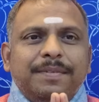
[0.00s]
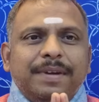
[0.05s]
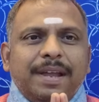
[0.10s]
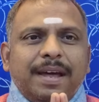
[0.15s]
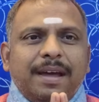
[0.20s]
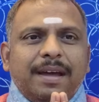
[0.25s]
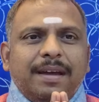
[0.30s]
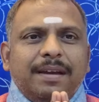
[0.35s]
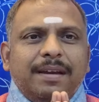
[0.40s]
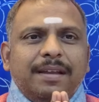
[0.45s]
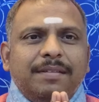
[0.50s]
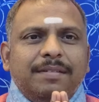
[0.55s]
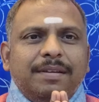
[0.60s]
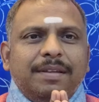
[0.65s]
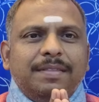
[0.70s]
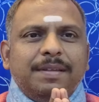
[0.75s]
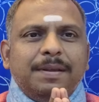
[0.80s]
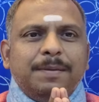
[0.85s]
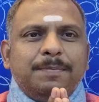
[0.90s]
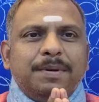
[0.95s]
விநாயகனே வினை
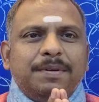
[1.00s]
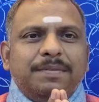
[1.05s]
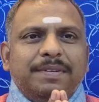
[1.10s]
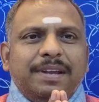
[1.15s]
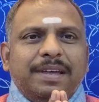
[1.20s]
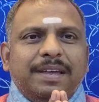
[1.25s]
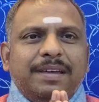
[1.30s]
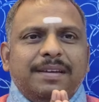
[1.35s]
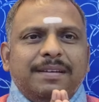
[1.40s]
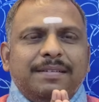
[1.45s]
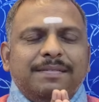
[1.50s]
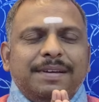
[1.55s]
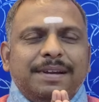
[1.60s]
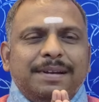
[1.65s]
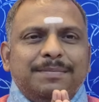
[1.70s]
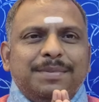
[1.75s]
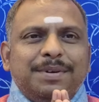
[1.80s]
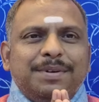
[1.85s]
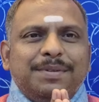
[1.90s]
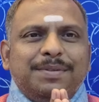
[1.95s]
தீர்ப்பவனே
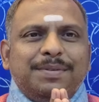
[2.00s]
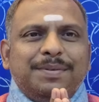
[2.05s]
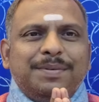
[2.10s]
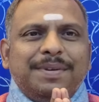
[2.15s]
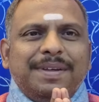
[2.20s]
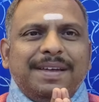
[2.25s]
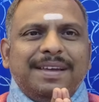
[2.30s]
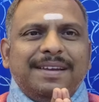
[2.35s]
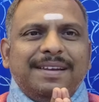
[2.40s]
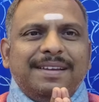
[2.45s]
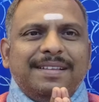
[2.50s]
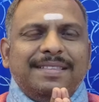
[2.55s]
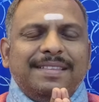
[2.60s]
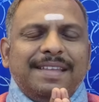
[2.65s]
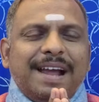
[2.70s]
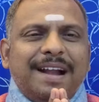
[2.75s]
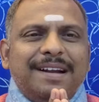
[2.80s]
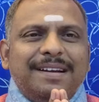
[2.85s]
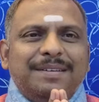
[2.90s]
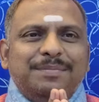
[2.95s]
விலமுகத்தவனே
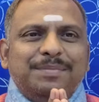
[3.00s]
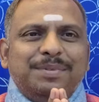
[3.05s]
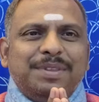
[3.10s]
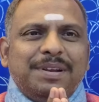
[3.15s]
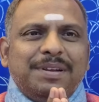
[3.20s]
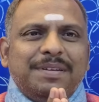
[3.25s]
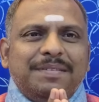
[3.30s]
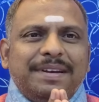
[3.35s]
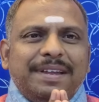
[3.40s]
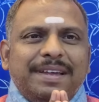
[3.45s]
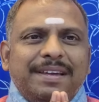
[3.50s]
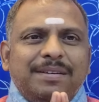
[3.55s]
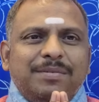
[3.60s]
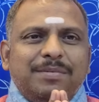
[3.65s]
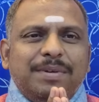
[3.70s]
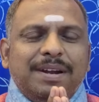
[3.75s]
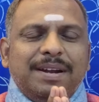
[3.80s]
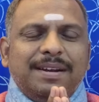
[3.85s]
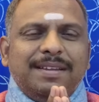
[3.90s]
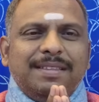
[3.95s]
நியாய முதல்வனே
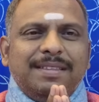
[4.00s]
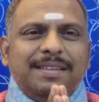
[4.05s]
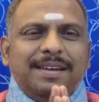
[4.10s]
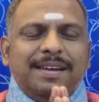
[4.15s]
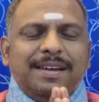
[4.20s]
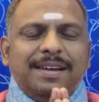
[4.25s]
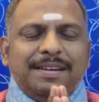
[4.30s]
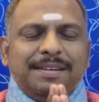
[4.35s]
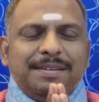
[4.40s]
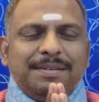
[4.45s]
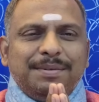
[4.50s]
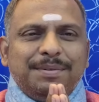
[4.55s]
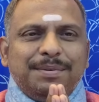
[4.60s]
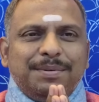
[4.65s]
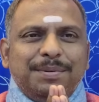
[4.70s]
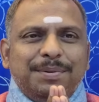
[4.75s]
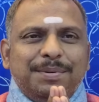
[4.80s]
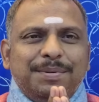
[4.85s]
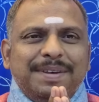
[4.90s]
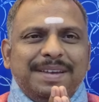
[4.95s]
குணாநிதியே
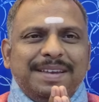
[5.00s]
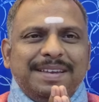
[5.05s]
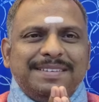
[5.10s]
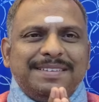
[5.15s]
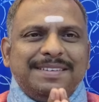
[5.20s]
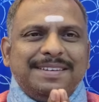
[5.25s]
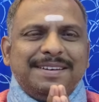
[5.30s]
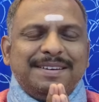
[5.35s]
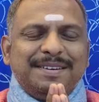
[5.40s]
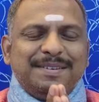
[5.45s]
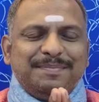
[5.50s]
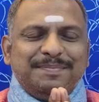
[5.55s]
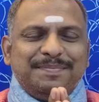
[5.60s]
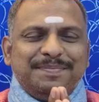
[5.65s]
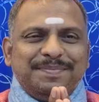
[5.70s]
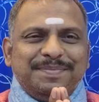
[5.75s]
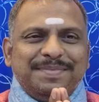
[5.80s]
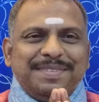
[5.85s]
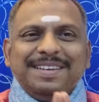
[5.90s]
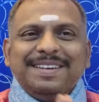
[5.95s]
குருவே சரணம்
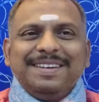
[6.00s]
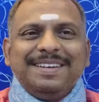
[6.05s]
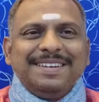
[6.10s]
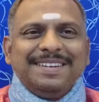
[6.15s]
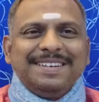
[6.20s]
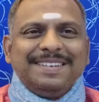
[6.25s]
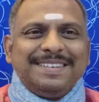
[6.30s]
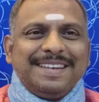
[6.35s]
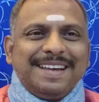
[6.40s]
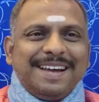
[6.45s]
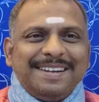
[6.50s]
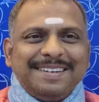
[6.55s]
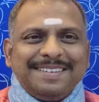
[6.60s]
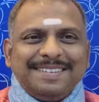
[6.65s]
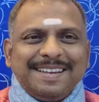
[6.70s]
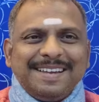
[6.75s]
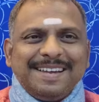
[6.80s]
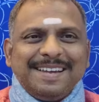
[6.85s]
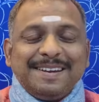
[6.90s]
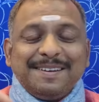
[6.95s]
சார்
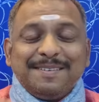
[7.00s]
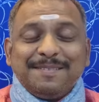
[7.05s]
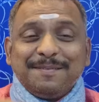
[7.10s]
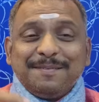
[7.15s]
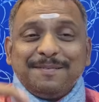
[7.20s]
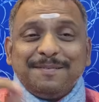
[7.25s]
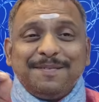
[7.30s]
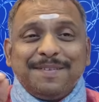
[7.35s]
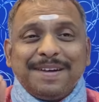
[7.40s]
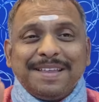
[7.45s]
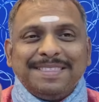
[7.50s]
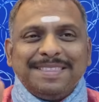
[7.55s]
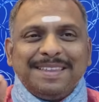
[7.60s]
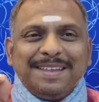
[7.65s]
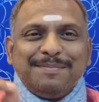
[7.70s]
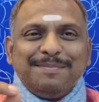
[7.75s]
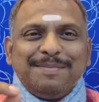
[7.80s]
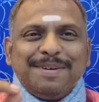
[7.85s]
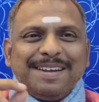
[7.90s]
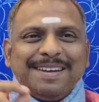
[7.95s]
சார்
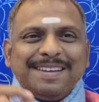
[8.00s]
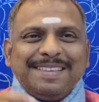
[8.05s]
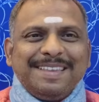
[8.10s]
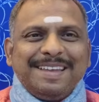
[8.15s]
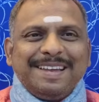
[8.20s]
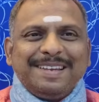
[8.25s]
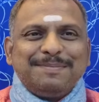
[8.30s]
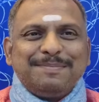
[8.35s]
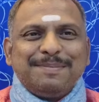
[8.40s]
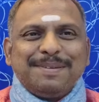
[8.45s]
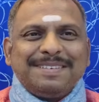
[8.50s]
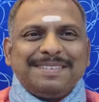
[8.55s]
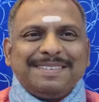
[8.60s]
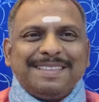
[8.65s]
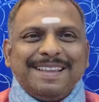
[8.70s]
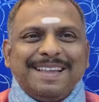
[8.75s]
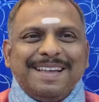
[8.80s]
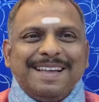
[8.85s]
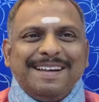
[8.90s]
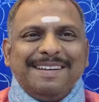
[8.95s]
வந்தே பாரத்
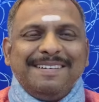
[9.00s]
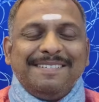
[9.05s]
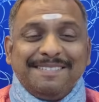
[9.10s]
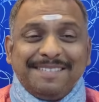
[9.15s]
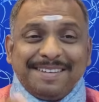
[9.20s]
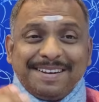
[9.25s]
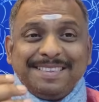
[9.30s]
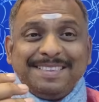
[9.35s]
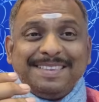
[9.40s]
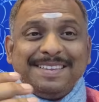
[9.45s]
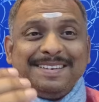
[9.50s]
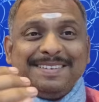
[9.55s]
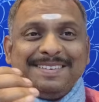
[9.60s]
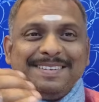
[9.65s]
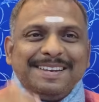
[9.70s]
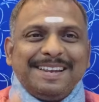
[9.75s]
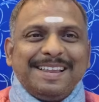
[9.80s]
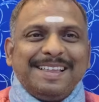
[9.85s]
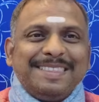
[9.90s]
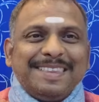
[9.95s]
எக்ஸ்பிரஸ்லாம் வேற
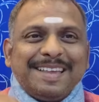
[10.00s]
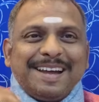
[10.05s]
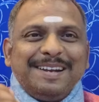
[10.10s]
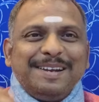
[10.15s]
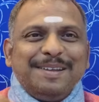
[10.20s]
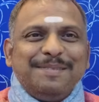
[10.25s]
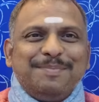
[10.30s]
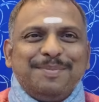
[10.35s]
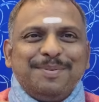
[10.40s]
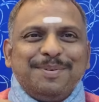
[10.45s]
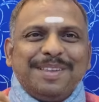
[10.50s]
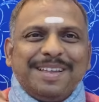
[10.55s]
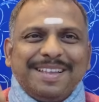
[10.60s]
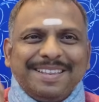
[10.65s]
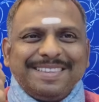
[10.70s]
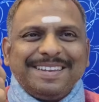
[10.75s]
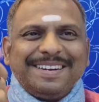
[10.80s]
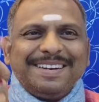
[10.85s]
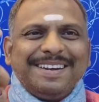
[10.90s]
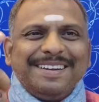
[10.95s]
திருச்சியெல்லாம் தாண்டி
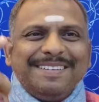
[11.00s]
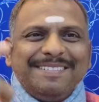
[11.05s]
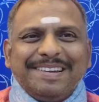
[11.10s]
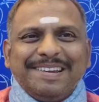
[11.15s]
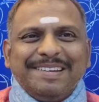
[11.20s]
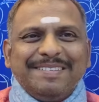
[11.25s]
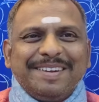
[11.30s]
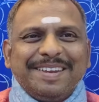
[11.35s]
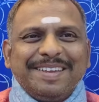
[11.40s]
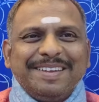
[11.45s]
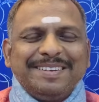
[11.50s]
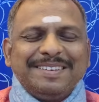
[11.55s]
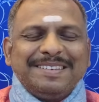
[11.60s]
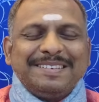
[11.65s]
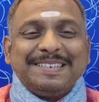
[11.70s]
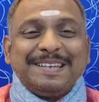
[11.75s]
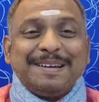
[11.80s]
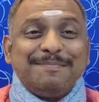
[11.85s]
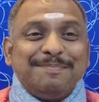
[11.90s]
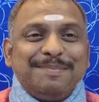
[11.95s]
போகுதான் திருநெல்வேலி வரைக்கும்
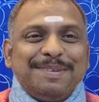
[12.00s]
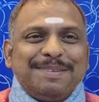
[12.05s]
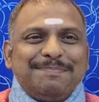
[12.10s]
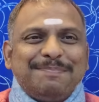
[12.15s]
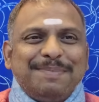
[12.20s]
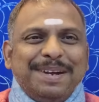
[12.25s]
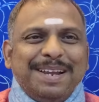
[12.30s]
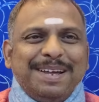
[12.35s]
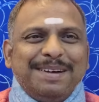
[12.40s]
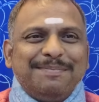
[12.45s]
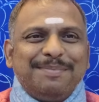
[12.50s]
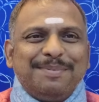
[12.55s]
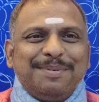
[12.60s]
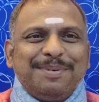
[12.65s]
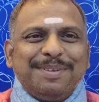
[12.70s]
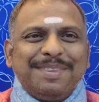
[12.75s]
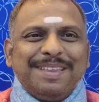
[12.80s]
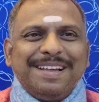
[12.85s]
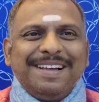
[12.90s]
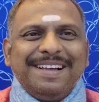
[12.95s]
செம்ம ஸ்பீடாக
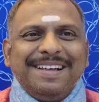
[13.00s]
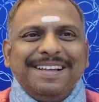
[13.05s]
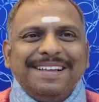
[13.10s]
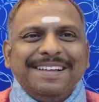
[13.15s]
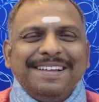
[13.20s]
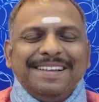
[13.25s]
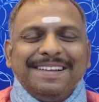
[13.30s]
போகுதான்